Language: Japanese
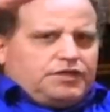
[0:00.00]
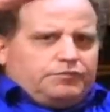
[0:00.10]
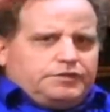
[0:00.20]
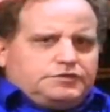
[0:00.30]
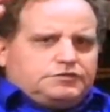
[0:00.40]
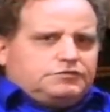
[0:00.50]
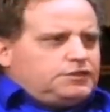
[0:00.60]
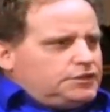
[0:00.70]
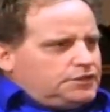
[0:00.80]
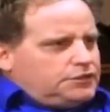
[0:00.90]
ラミッド作
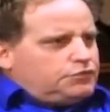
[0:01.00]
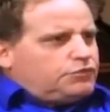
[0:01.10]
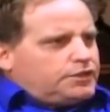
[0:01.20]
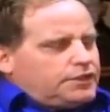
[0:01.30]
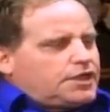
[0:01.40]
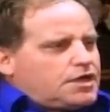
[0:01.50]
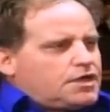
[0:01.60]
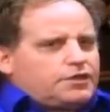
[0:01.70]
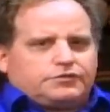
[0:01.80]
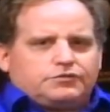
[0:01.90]
り奴隷で
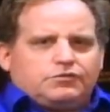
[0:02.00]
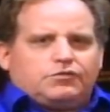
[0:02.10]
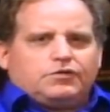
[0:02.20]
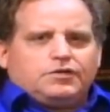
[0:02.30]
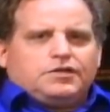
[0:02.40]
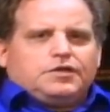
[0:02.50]
考えると